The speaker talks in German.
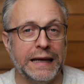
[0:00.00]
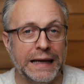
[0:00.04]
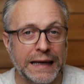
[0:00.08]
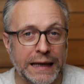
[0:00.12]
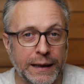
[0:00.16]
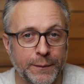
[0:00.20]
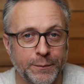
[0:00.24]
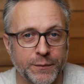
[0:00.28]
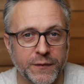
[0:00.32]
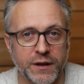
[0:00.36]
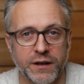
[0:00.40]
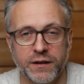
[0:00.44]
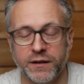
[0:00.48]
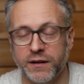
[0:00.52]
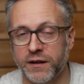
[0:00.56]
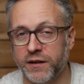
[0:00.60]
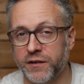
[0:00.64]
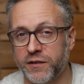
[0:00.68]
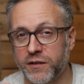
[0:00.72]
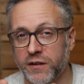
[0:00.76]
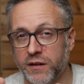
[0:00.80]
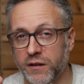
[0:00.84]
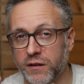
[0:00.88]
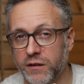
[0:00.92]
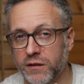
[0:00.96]
Ebenen,
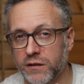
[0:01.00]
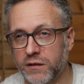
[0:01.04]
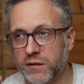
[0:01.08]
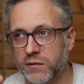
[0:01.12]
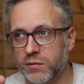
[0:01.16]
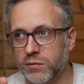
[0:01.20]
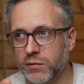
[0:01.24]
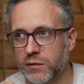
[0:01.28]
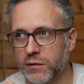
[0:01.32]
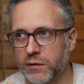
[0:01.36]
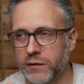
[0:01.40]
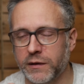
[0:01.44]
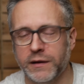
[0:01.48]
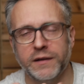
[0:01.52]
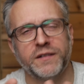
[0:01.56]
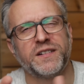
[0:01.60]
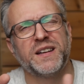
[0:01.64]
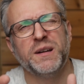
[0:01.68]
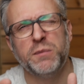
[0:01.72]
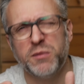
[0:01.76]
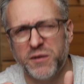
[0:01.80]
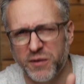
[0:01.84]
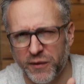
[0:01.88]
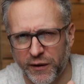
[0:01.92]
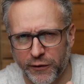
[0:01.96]
das sind, äh, es
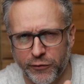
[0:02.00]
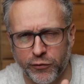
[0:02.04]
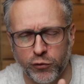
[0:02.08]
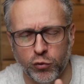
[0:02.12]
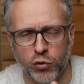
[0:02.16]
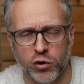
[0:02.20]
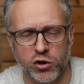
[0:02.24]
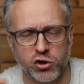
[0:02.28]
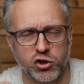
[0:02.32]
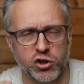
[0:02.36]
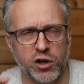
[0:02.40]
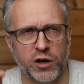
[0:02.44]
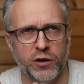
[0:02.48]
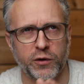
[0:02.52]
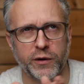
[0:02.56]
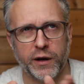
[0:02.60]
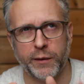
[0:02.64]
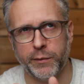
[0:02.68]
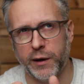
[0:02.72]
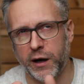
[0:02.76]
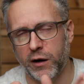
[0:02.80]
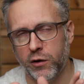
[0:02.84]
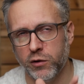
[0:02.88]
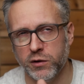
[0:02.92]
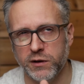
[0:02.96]
gibt zwar Vorschauen,
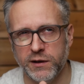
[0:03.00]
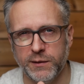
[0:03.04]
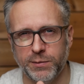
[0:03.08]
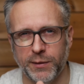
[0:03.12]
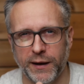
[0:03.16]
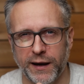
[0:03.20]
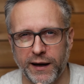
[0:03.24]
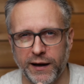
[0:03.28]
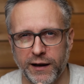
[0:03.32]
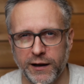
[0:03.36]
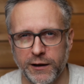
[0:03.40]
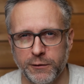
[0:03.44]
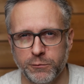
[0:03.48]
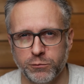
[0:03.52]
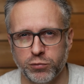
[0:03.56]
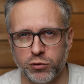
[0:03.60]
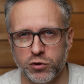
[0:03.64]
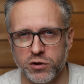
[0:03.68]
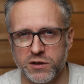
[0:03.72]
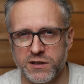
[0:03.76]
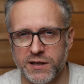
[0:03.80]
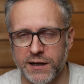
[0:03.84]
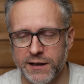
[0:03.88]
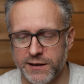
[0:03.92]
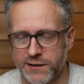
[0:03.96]
aber auch nicht bei allen
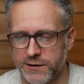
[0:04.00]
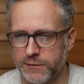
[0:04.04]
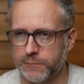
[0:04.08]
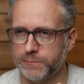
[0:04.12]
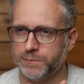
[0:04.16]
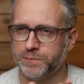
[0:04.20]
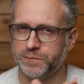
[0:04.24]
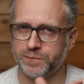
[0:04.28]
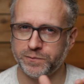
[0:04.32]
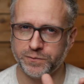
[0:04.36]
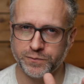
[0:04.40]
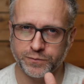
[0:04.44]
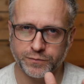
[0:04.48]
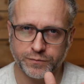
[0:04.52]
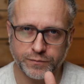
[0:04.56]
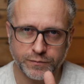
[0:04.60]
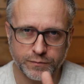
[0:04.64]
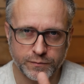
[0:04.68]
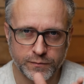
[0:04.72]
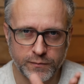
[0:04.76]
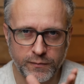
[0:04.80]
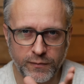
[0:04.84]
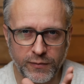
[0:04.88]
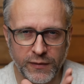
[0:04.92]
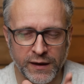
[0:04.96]
Prozessen.
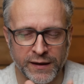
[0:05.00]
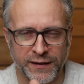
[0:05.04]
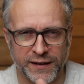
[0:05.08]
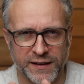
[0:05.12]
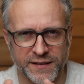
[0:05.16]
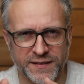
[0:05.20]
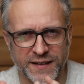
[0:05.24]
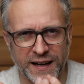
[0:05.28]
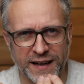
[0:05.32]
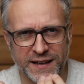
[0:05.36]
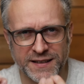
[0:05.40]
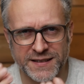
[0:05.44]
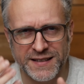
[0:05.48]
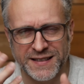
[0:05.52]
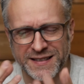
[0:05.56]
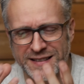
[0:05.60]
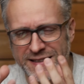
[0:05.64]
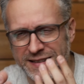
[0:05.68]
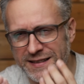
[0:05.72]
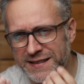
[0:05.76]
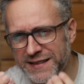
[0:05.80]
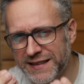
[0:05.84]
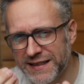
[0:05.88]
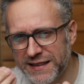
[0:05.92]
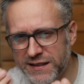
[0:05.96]
Das heißt, es
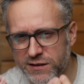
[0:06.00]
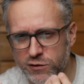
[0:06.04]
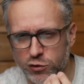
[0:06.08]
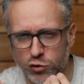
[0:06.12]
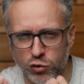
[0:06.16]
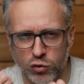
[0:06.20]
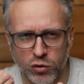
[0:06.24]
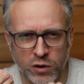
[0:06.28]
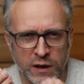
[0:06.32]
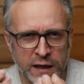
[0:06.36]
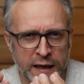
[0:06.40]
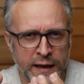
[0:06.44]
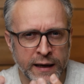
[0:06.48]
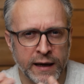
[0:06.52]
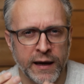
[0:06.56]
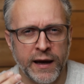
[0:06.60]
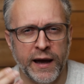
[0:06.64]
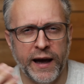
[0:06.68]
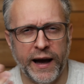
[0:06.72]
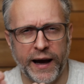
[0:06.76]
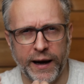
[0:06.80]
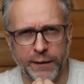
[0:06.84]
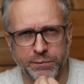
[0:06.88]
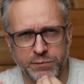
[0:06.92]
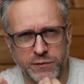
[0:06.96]
ist nicht so
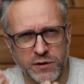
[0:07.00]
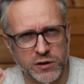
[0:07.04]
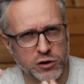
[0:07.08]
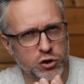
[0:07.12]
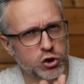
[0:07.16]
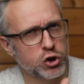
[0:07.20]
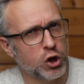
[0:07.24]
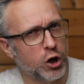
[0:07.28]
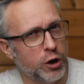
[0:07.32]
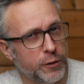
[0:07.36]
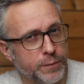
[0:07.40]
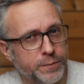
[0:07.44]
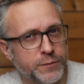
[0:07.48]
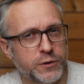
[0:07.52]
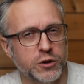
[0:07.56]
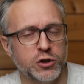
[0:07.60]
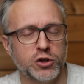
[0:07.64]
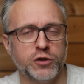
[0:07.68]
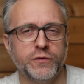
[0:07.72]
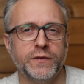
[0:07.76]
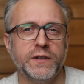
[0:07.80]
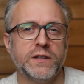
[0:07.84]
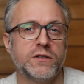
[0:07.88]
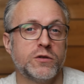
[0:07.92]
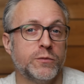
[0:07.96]
haptisch,
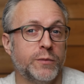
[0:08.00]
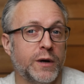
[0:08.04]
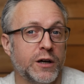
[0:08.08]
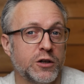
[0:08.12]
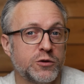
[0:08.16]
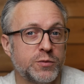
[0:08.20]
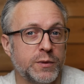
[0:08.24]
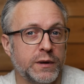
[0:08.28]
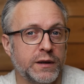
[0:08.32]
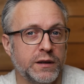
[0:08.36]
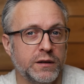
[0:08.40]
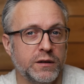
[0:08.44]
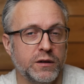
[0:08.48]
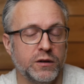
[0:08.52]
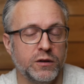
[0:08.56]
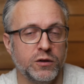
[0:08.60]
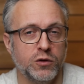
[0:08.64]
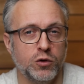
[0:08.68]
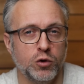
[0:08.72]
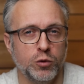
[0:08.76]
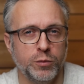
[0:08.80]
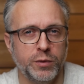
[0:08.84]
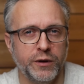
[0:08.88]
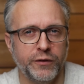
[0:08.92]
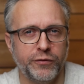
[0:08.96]
optisch wie zum Beispiel in
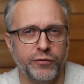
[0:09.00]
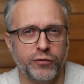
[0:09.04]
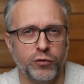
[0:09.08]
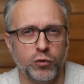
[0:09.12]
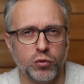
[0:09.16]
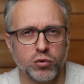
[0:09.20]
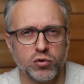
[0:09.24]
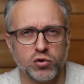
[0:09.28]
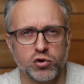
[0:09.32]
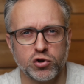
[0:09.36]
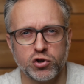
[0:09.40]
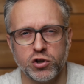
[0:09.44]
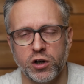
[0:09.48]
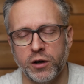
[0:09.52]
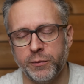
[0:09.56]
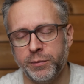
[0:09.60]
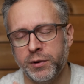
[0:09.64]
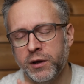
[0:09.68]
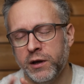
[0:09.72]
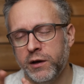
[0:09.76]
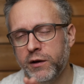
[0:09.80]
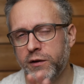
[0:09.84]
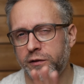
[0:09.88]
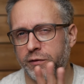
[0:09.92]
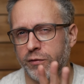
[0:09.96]
Adobe Photoshop.
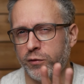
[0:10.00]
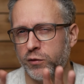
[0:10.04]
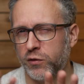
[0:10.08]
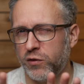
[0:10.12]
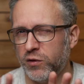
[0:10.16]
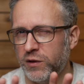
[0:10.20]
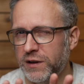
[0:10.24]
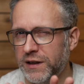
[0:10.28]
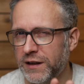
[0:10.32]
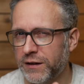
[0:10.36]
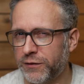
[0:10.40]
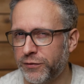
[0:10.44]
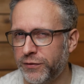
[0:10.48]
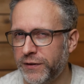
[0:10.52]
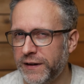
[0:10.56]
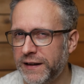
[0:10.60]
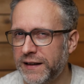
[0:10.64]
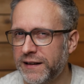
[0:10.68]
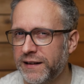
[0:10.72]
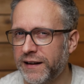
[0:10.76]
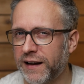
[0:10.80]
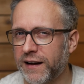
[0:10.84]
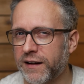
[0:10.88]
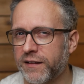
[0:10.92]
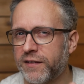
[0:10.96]
Es funktioniert
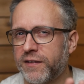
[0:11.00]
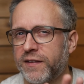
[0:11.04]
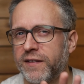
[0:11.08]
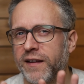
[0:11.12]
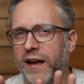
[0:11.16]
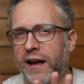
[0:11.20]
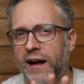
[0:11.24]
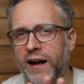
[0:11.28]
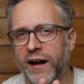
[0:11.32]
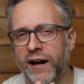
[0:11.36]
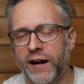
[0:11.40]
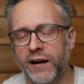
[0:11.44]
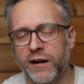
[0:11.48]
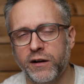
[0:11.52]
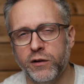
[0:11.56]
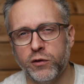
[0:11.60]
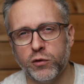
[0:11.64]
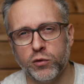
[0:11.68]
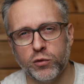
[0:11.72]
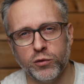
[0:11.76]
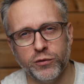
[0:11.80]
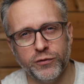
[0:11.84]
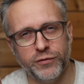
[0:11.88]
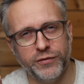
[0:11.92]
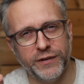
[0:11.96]
viel nach Zahlen
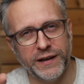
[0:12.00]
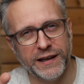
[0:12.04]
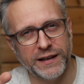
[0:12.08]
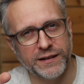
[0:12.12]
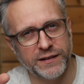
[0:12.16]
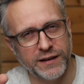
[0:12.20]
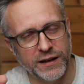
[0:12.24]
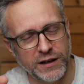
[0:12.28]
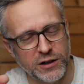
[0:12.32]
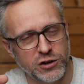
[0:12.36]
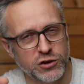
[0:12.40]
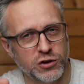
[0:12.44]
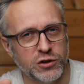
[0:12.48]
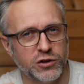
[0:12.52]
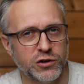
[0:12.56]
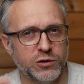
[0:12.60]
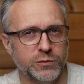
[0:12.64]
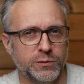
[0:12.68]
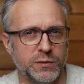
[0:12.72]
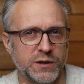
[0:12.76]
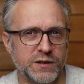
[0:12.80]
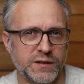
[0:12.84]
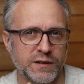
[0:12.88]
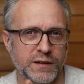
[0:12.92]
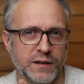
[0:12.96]
und wer technisch
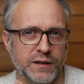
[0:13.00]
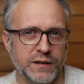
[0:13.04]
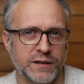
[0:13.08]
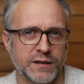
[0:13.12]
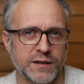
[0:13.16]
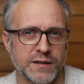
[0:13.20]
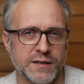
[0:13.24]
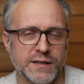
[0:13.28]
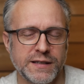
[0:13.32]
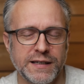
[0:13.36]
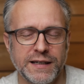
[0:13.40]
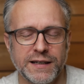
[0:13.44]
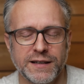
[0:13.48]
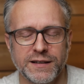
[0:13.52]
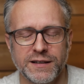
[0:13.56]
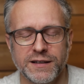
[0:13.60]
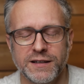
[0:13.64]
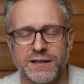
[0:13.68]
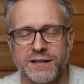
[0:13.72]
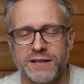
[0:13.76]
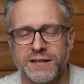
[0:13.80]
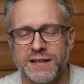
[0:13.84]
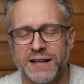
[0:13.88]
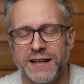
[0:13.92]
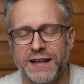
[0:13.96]
ein bisschen interessiert
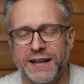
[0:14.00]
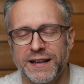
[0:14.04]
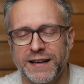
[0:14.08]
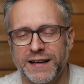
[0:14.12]
ist